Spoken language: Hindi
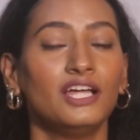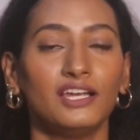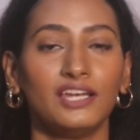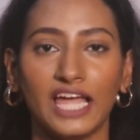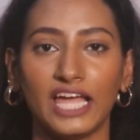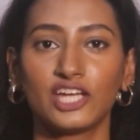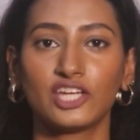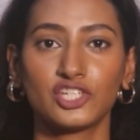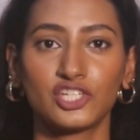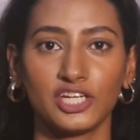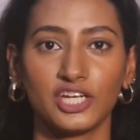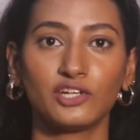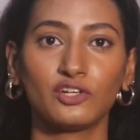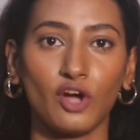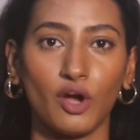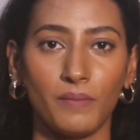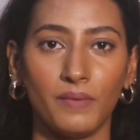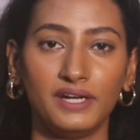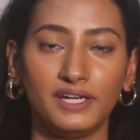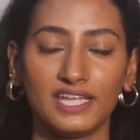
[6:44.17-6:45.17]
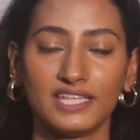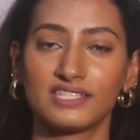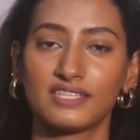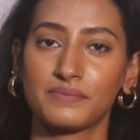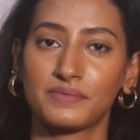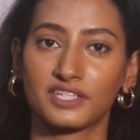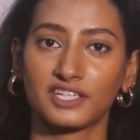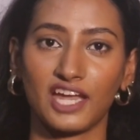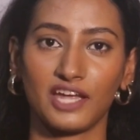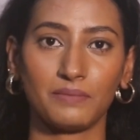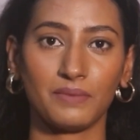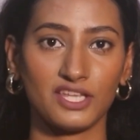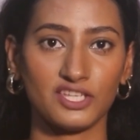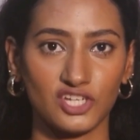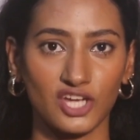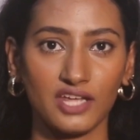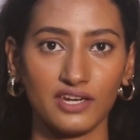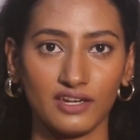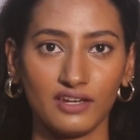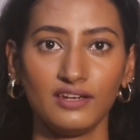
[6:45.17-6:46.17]
लाइक शेयर कॉमेंट एंड सब्सक्राइब माई
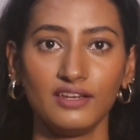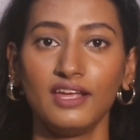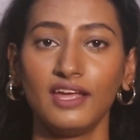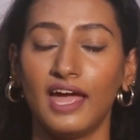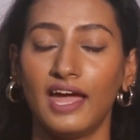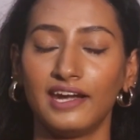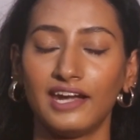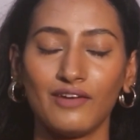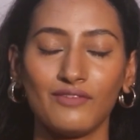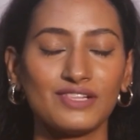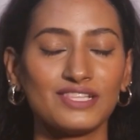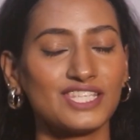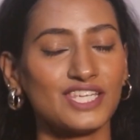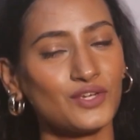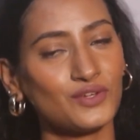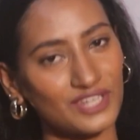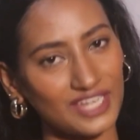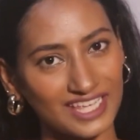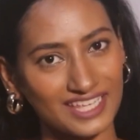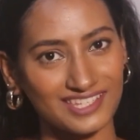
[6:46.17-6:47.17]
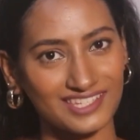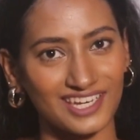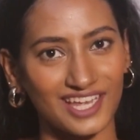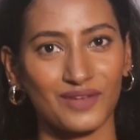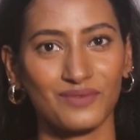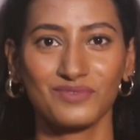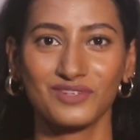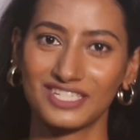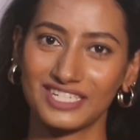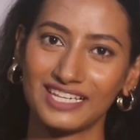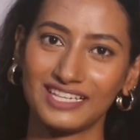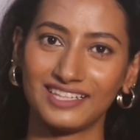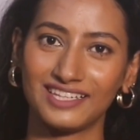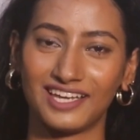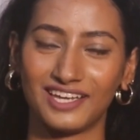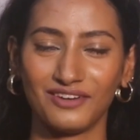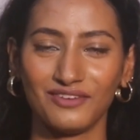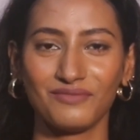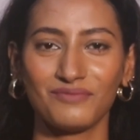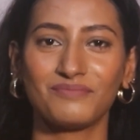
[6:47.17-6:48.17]
चैनल एंड आई विल सी यू नेक्स्ट टाइम टिल
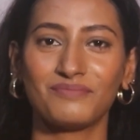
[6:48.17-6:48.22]
देन